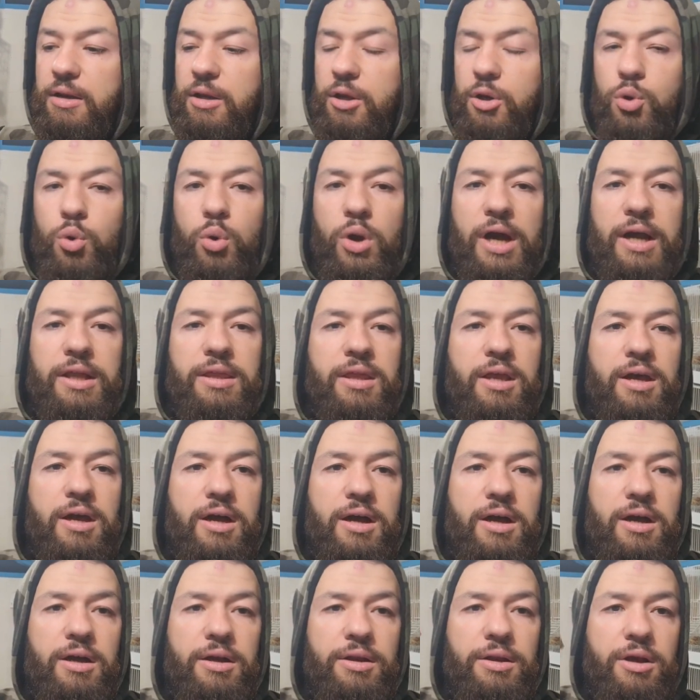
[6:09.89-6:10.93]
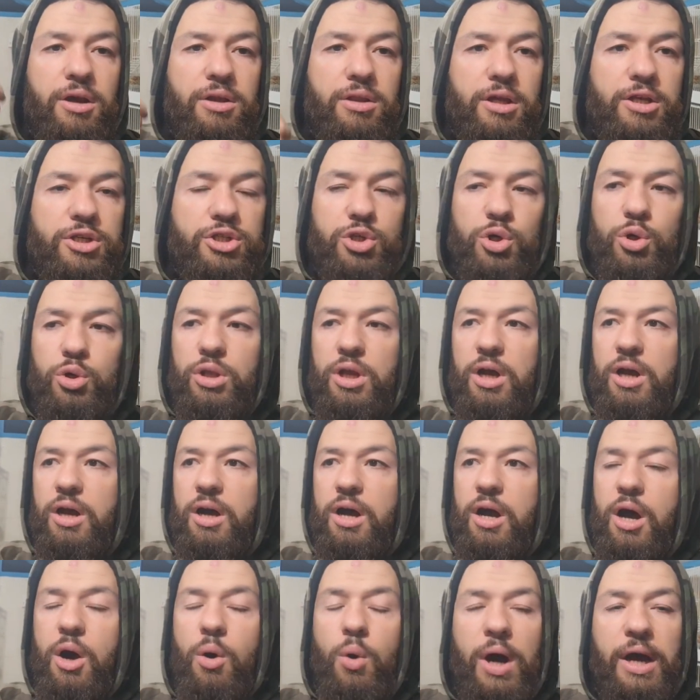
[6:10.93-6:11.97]
يكون عندها نقطه
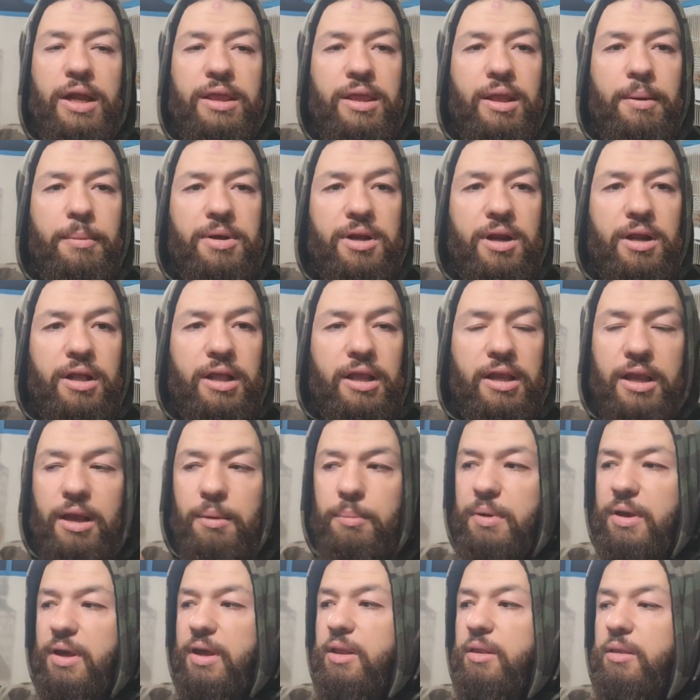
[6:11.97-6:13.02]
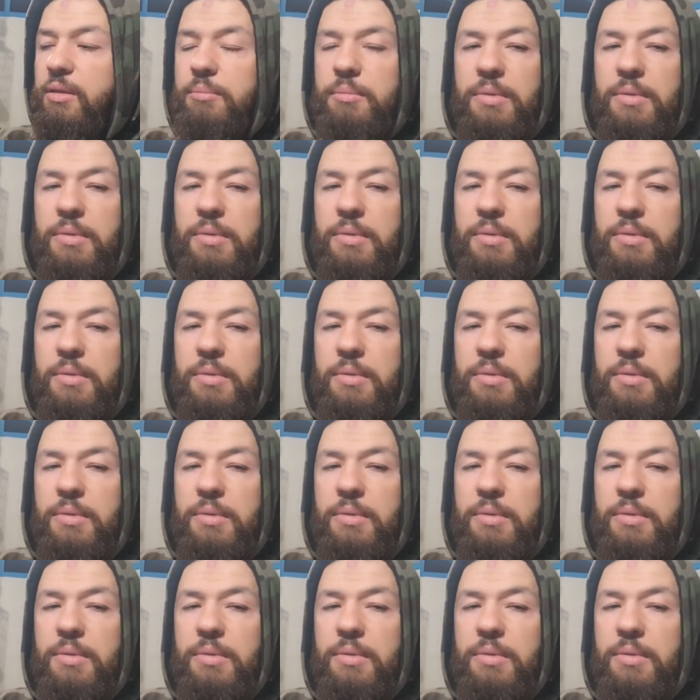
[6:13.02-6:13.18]
سوداء او عندها مرض الكبد